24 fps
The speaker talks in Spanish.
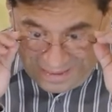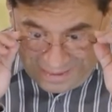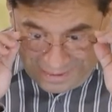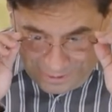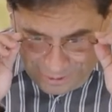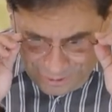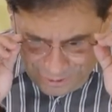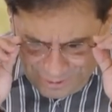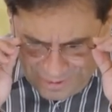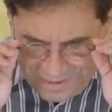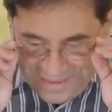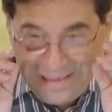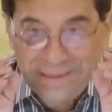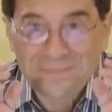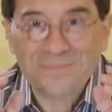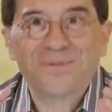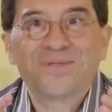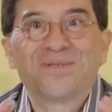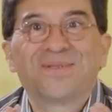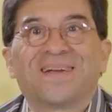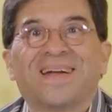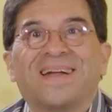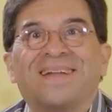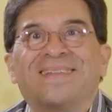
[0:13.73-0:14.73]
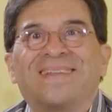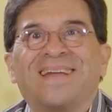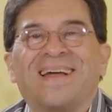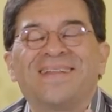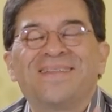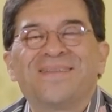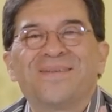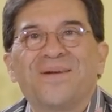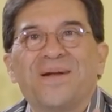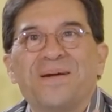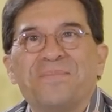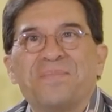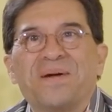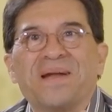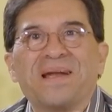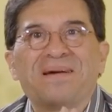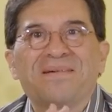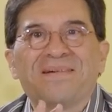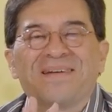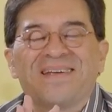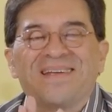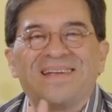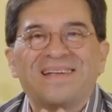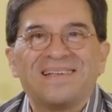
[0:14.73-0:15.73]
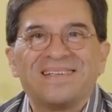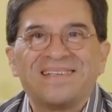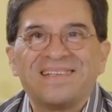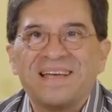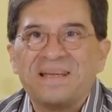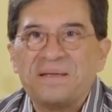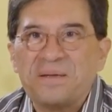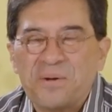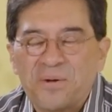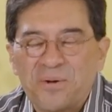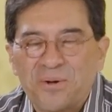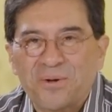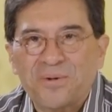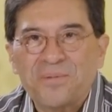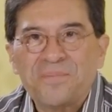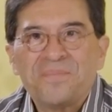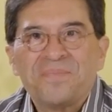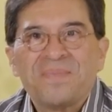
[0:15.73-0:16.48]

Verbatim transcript: donde estamos tratando la palabra del Señor.